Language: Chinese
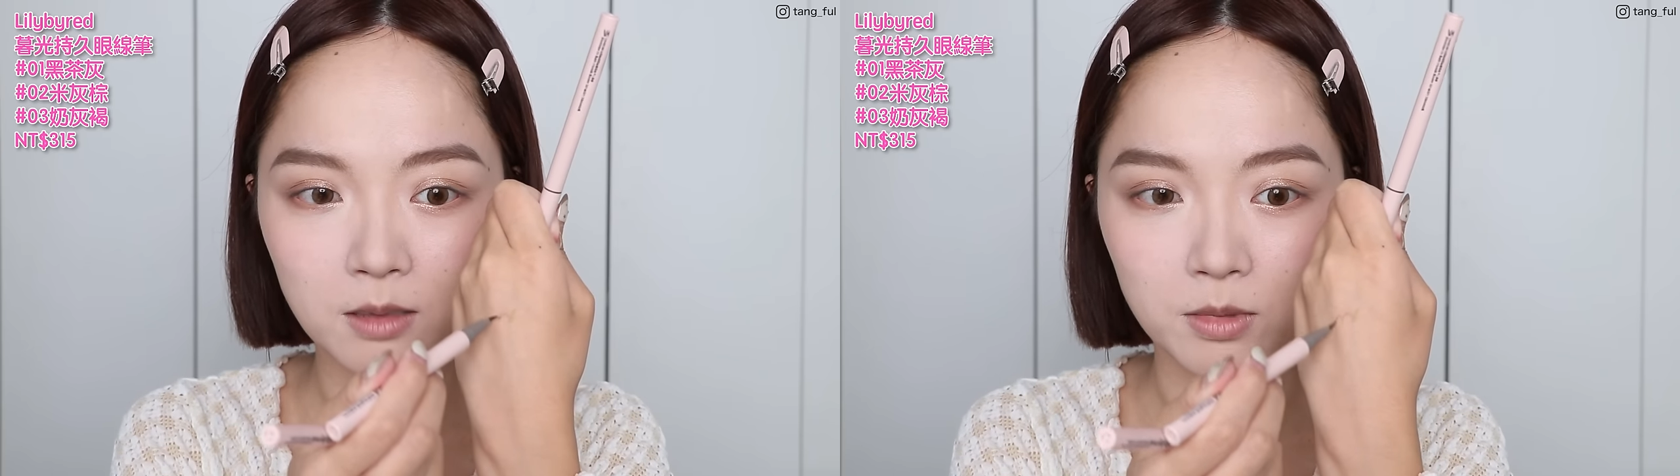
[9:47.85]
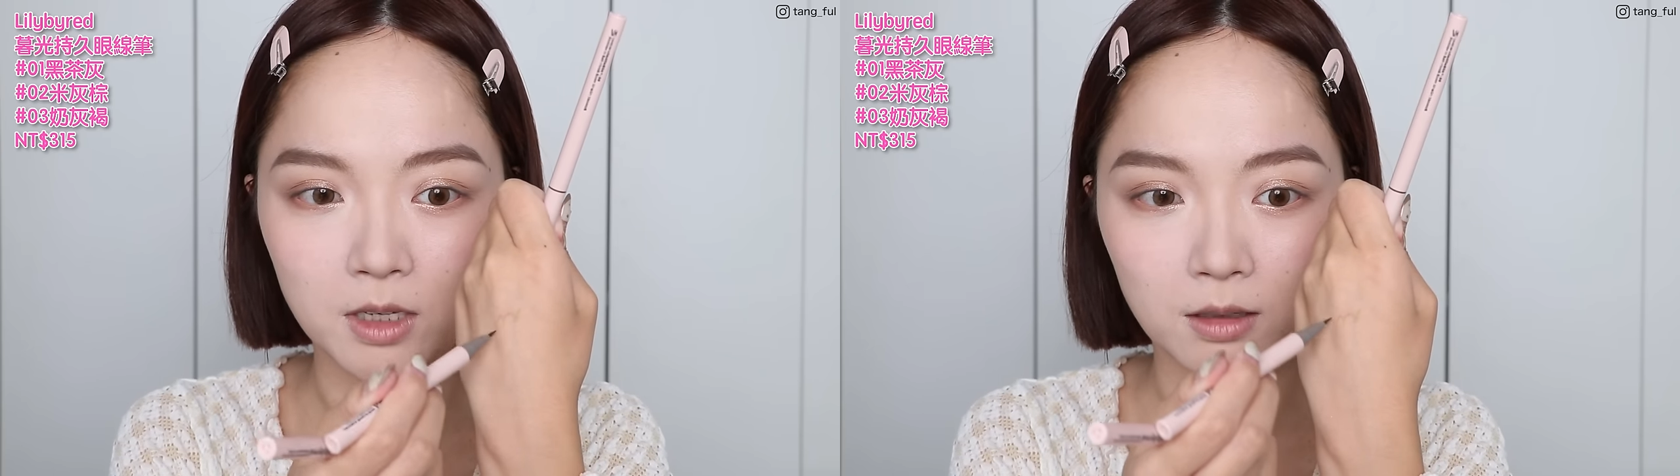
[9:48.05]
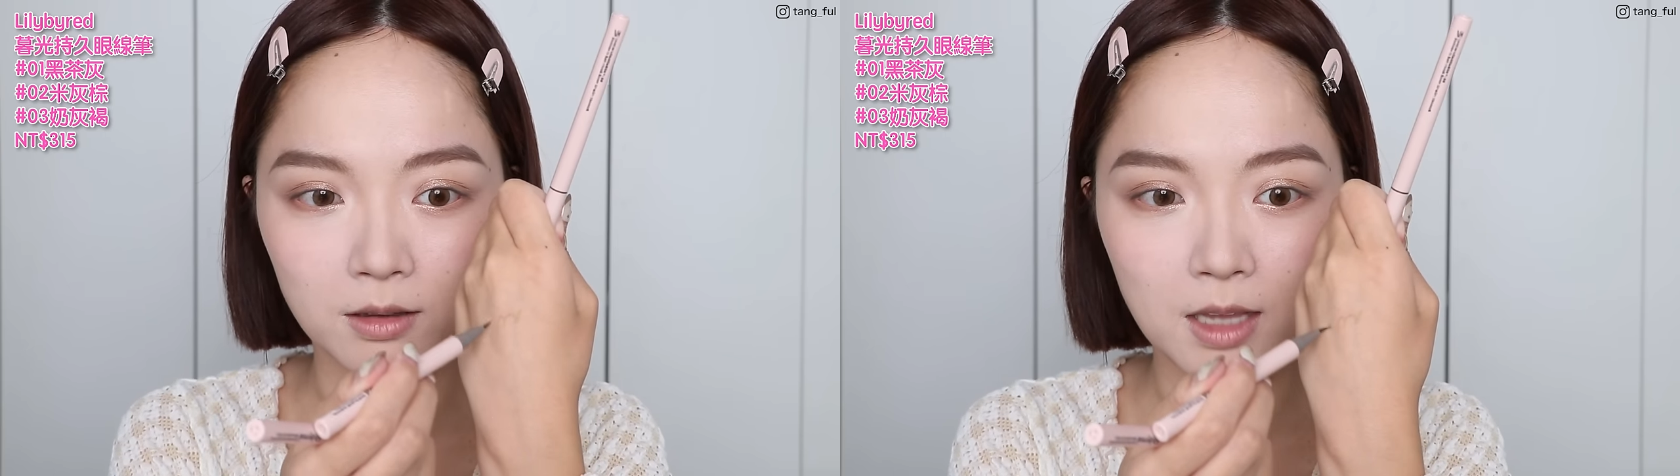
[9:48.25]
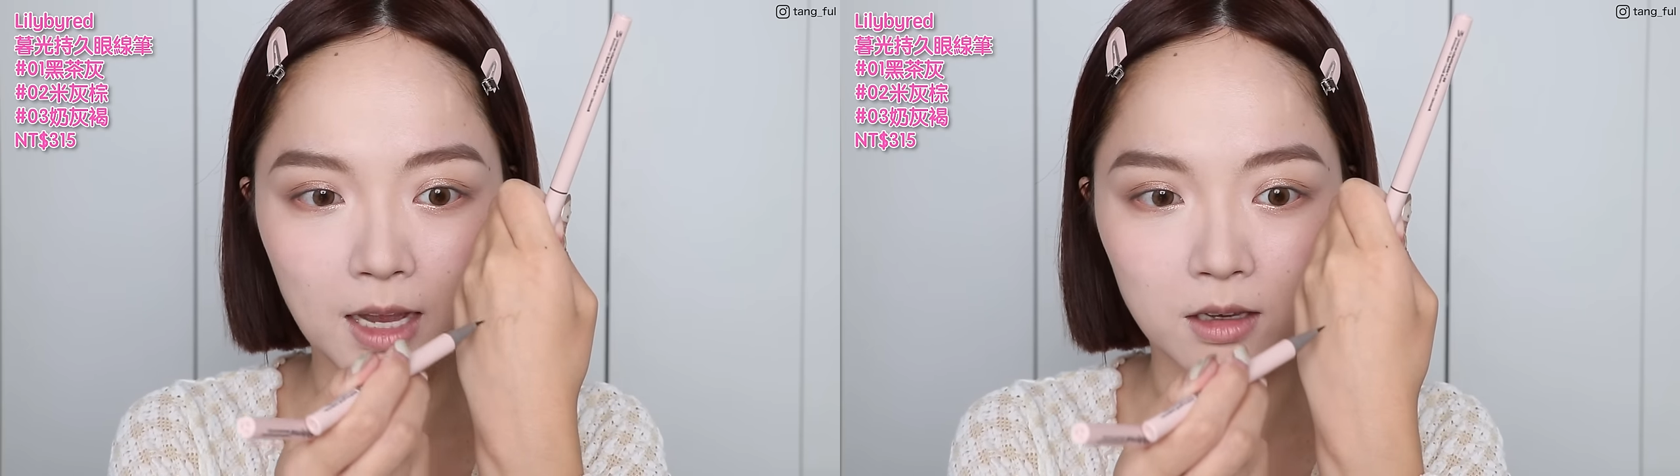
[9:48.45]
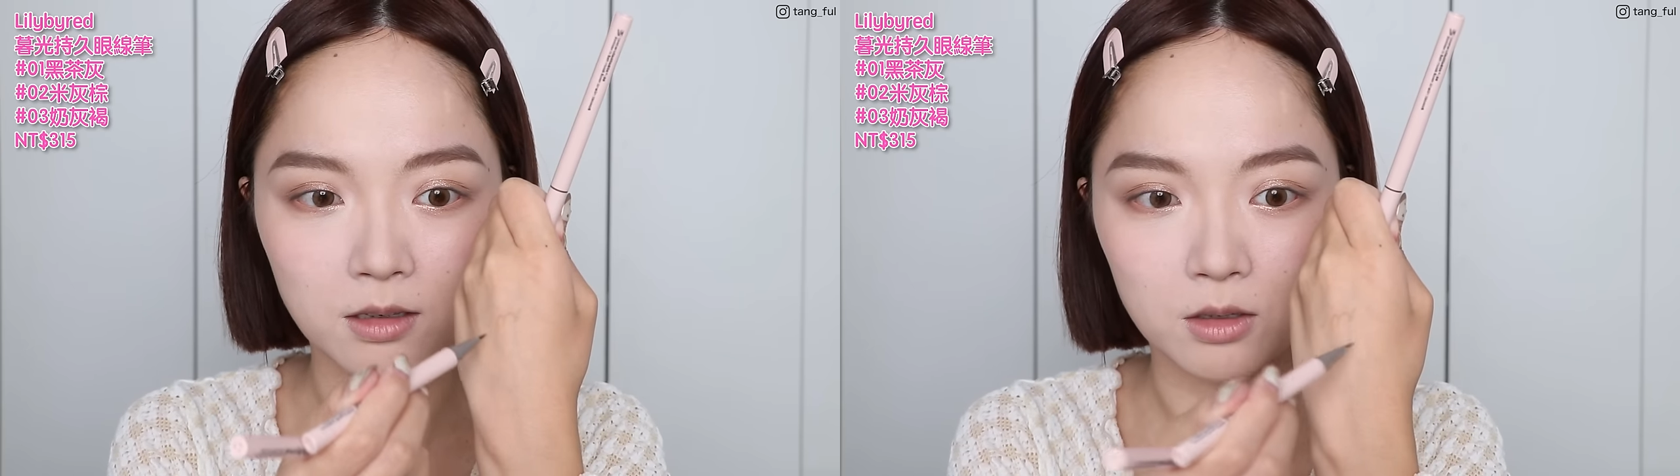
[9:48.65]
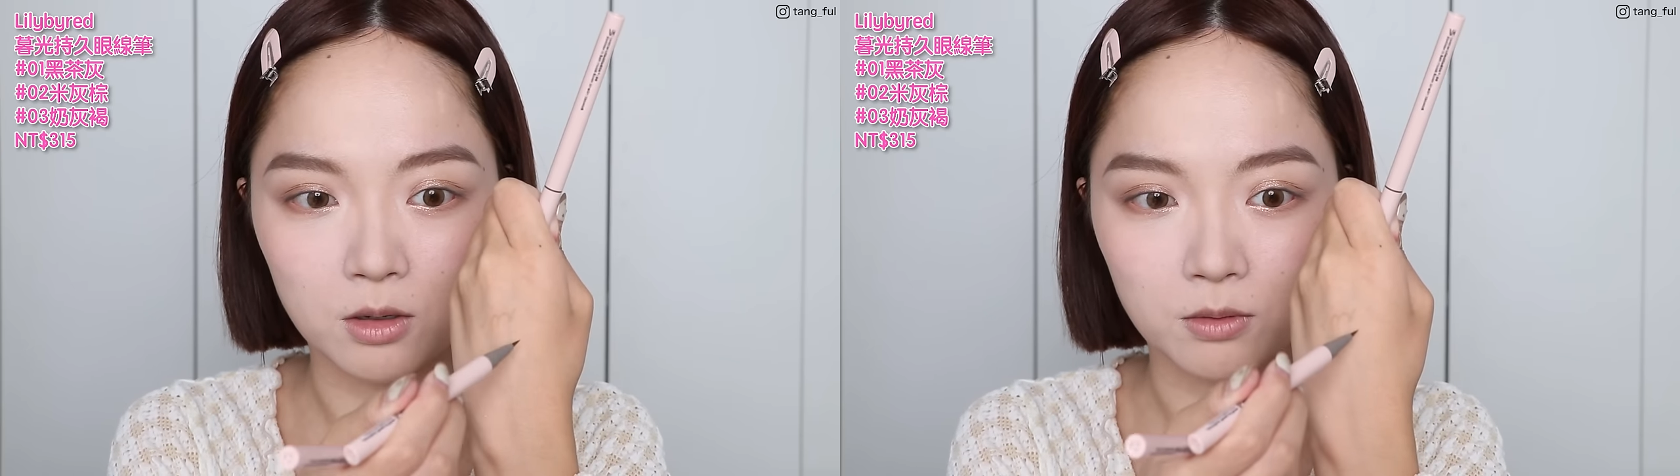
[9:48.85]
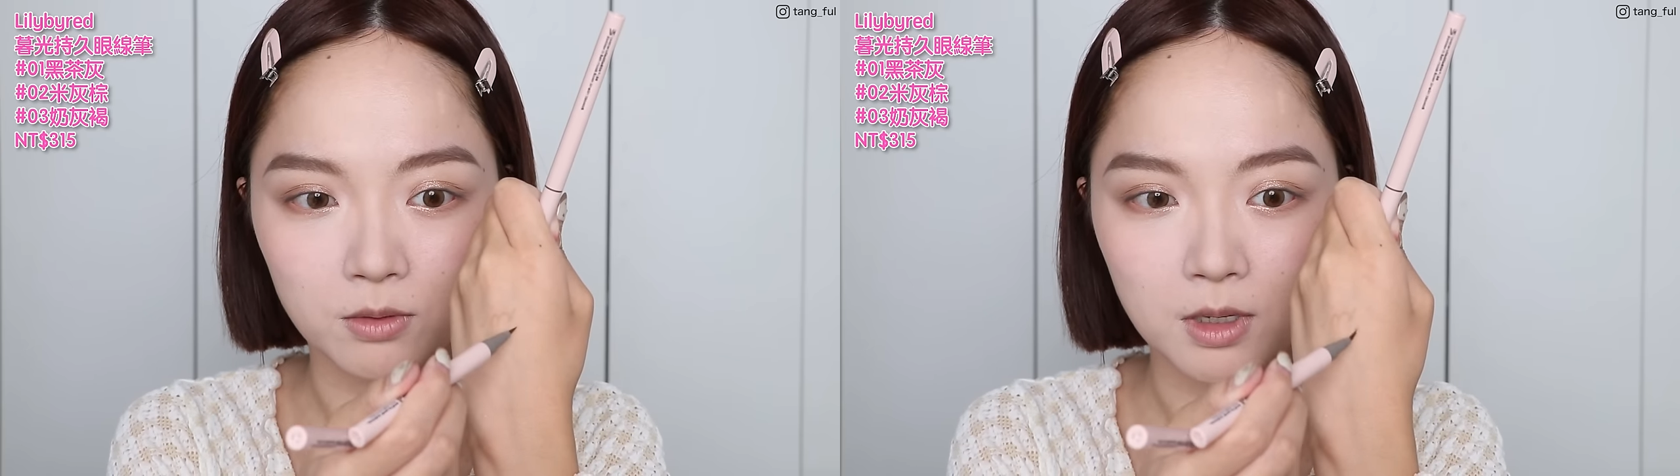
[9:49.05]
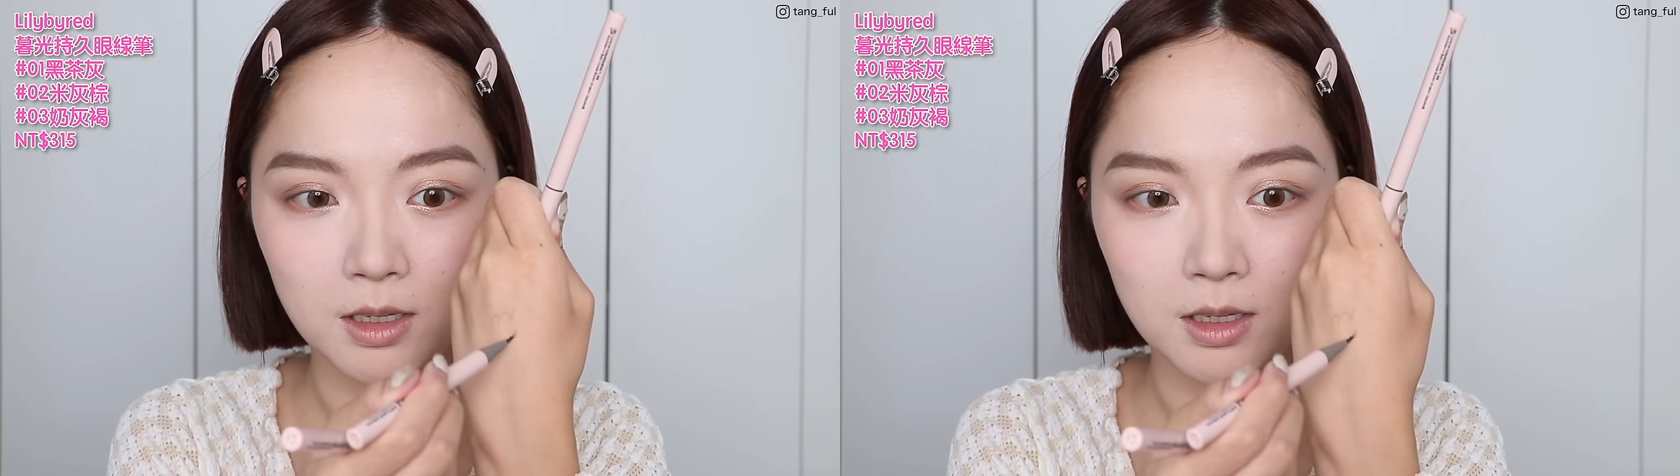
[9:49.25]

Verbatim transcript: 是比较淡的这种